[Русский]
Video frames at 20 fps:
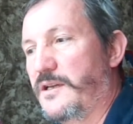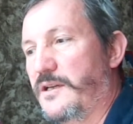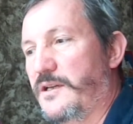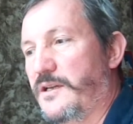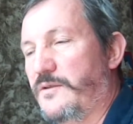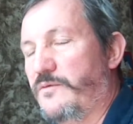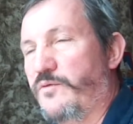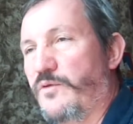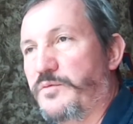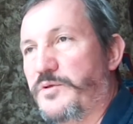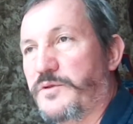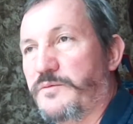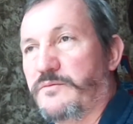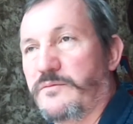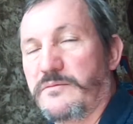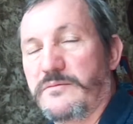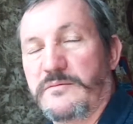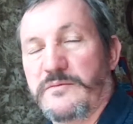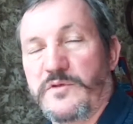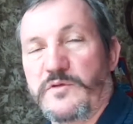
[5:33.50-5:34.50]
И, в
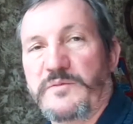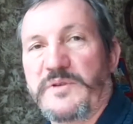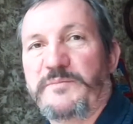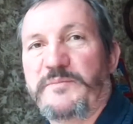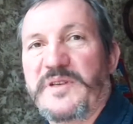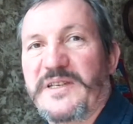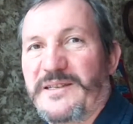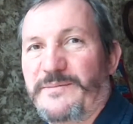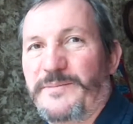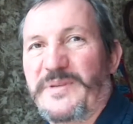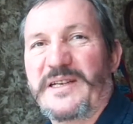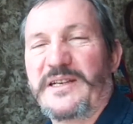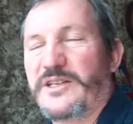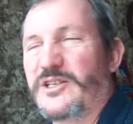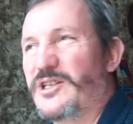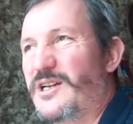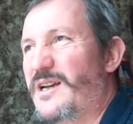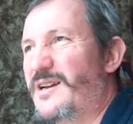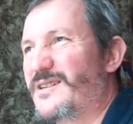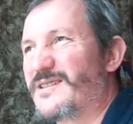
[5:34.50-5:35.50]
общем, ну, мы пили
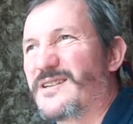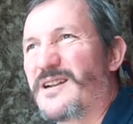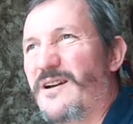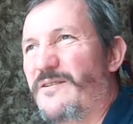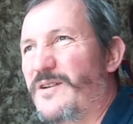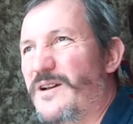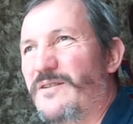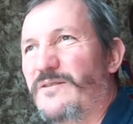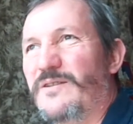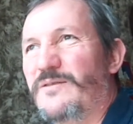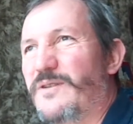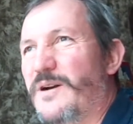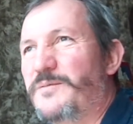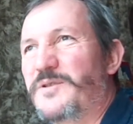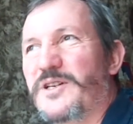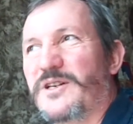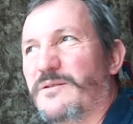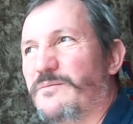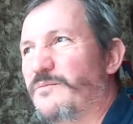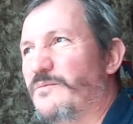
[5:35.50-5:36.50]
чай, разговаривали
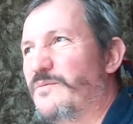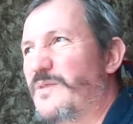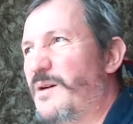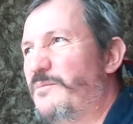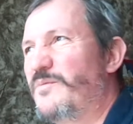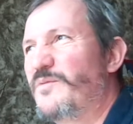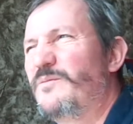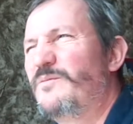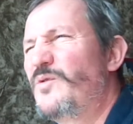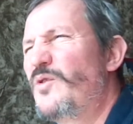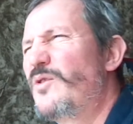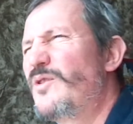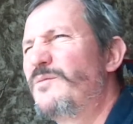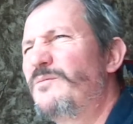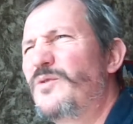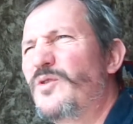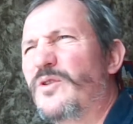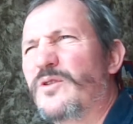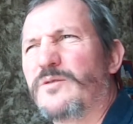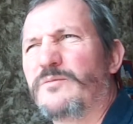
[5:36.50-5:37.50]
вообще о
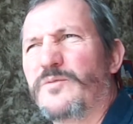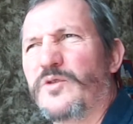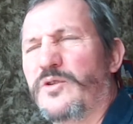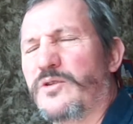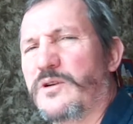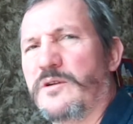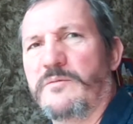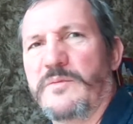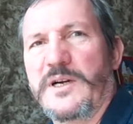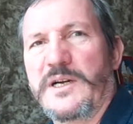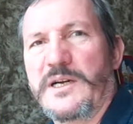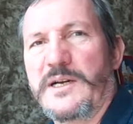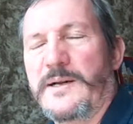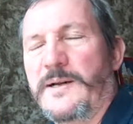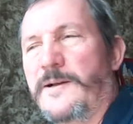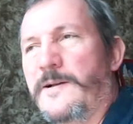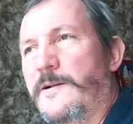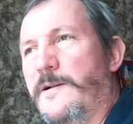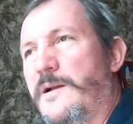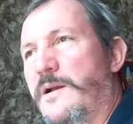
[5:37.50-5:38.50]
многом-многом-многом.
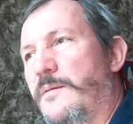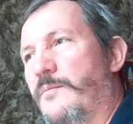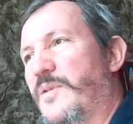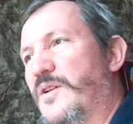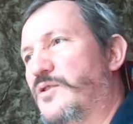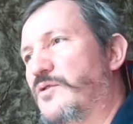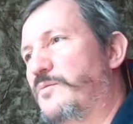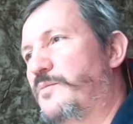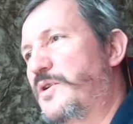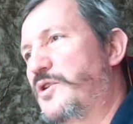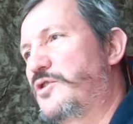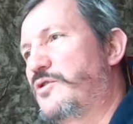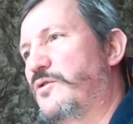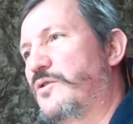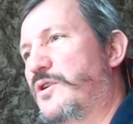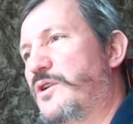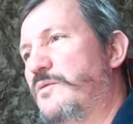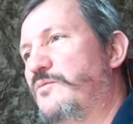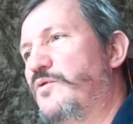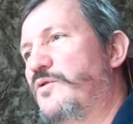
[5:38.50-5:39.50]
Потом пришел
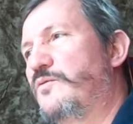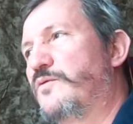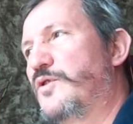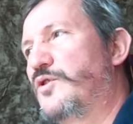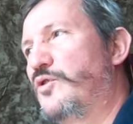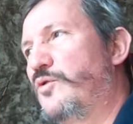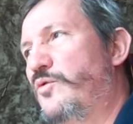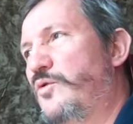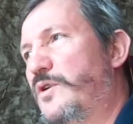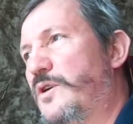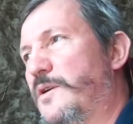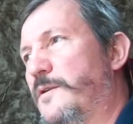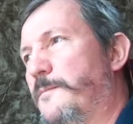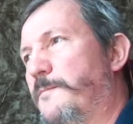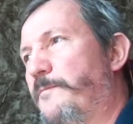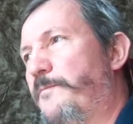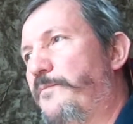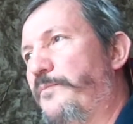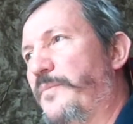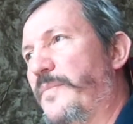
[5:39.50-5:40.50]
к нему его друг,
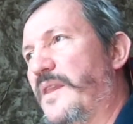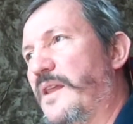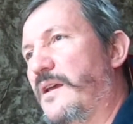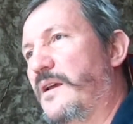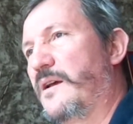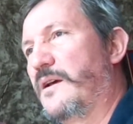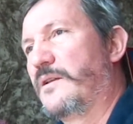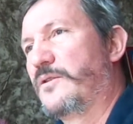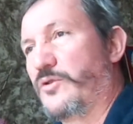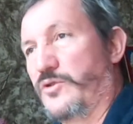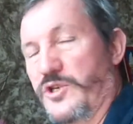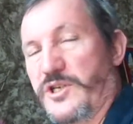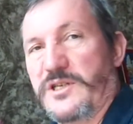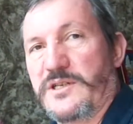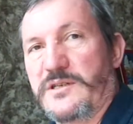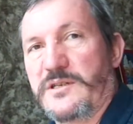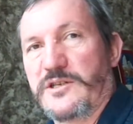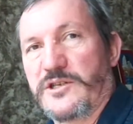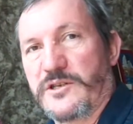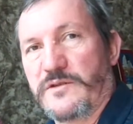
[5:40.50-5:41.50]
тоже
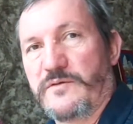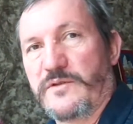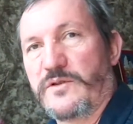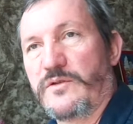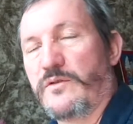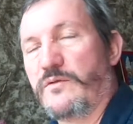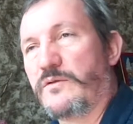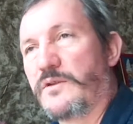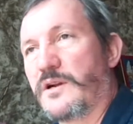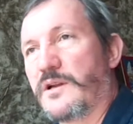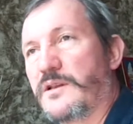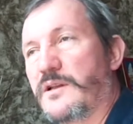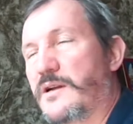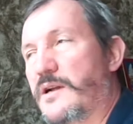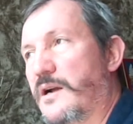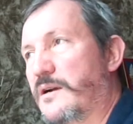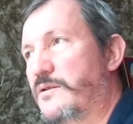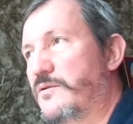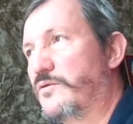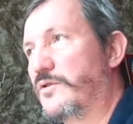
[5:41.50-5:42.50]
из Нижнего Новгорода,
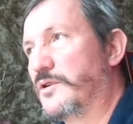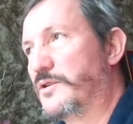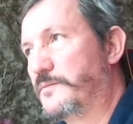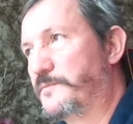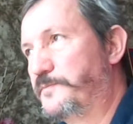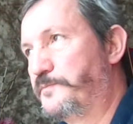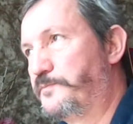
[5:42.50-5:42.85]
как и он,